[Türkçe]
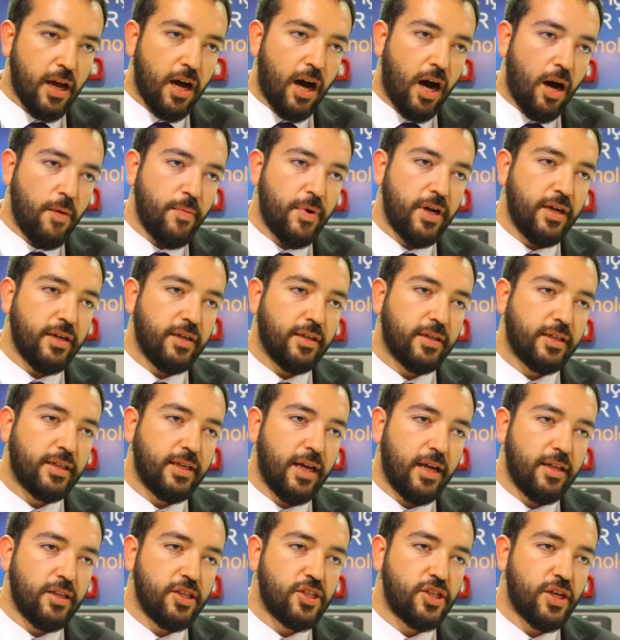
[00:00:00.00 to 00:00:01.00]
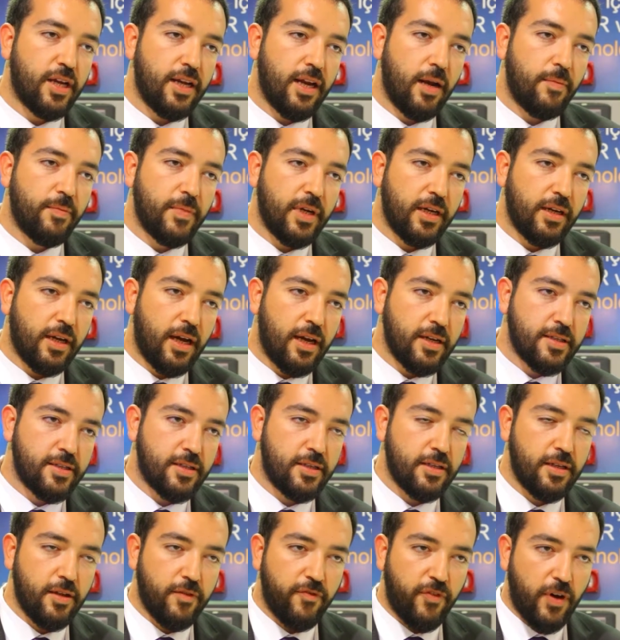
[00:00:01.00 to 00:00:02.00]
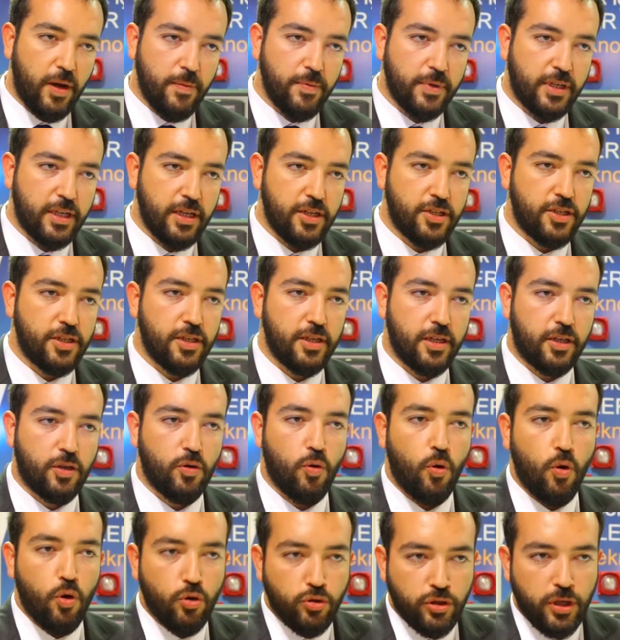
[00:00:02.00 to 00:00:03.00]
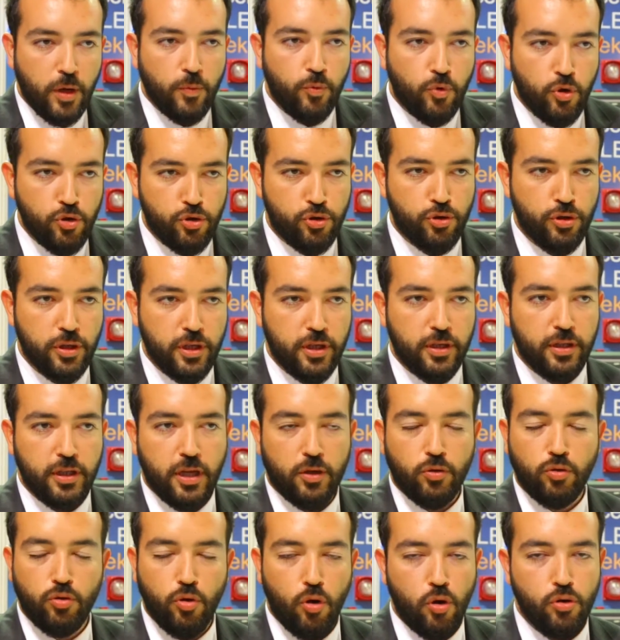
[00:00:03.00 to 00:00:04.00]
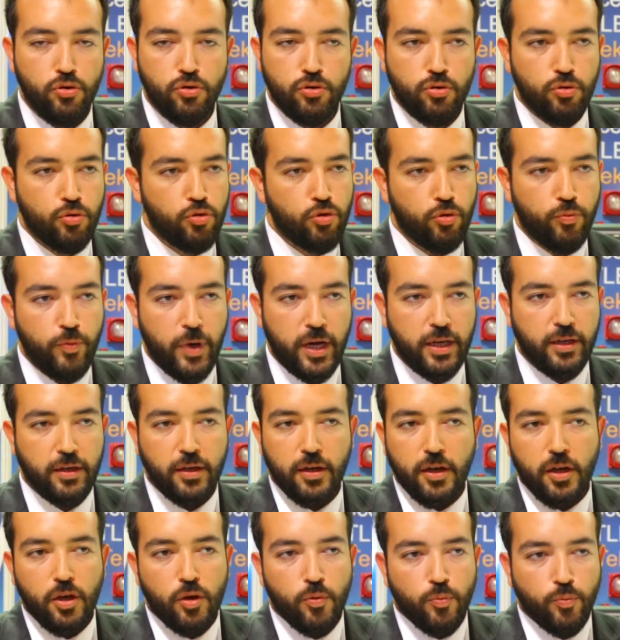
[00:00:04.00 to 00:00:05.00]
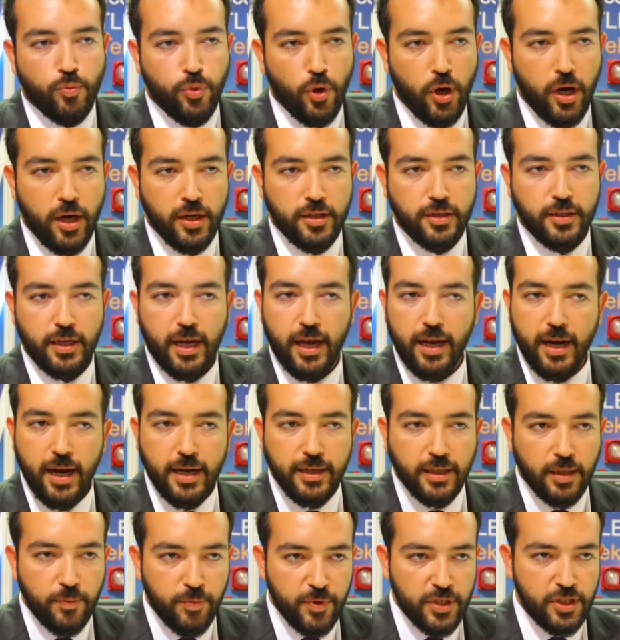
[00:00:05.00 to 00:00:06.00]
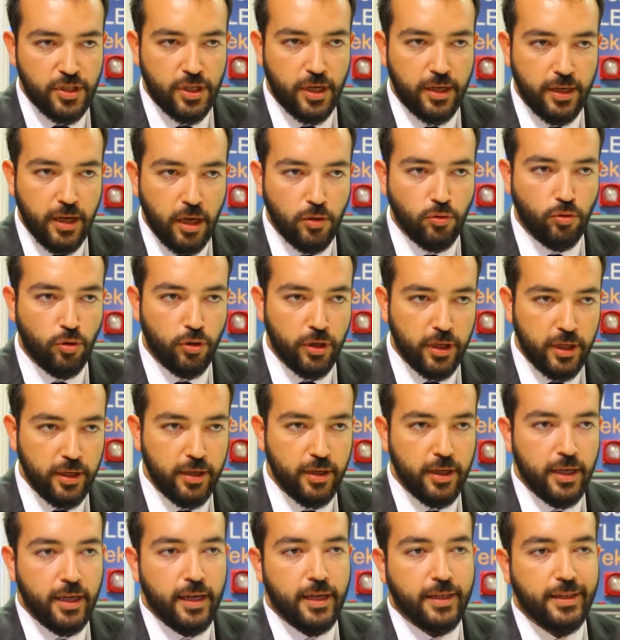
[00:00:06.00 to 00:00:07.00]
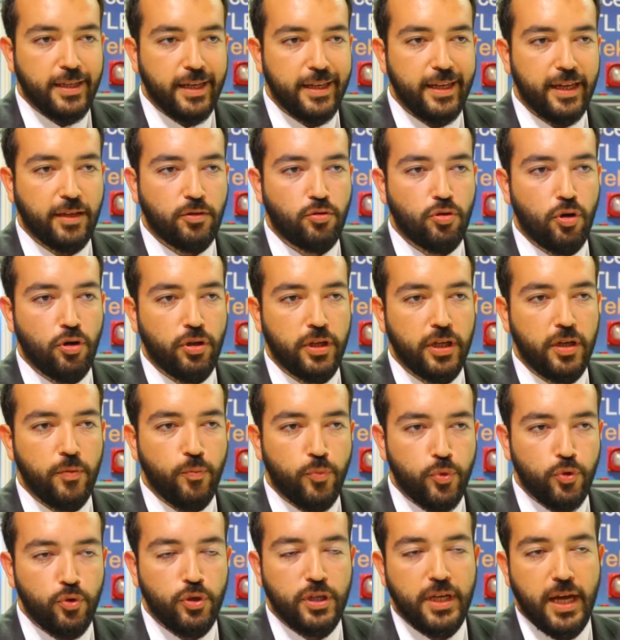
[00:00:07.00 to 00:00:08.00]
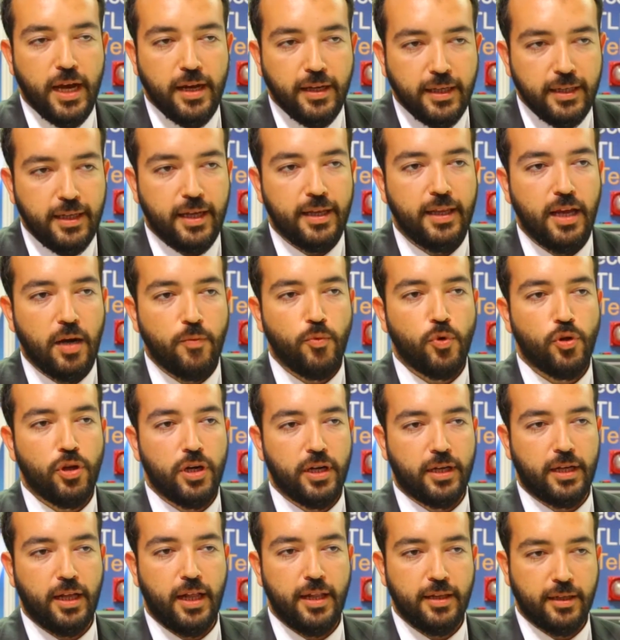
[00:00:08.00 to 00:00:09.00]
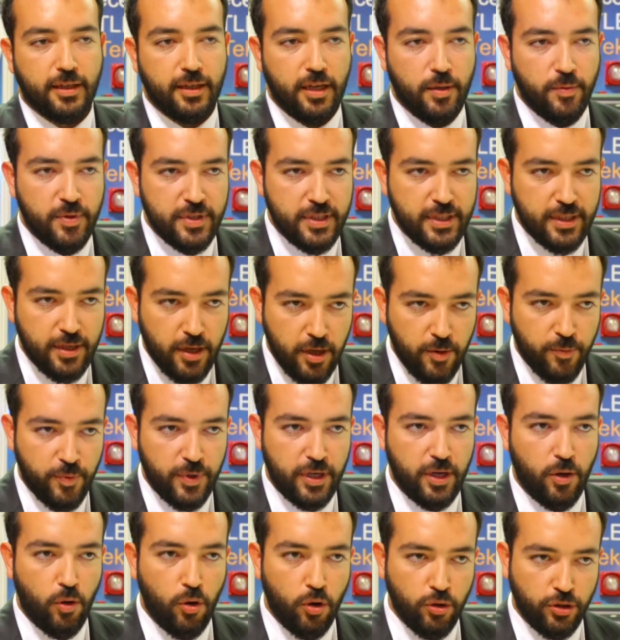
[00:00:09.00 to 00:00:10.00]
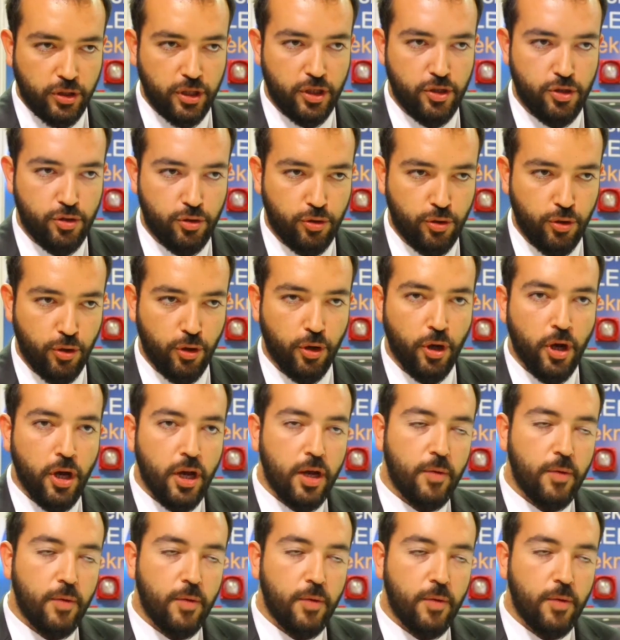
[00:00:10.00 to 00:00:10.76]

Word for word: Ama yanlış alarmlar aslında fabrika içindeki ortam koşullarından, toz, duman, buhar herhangi bir şeyden dolayı dedektörlerin bunu yangın alarmı olarak algılaması sebebiyle ortaya çıkıyor.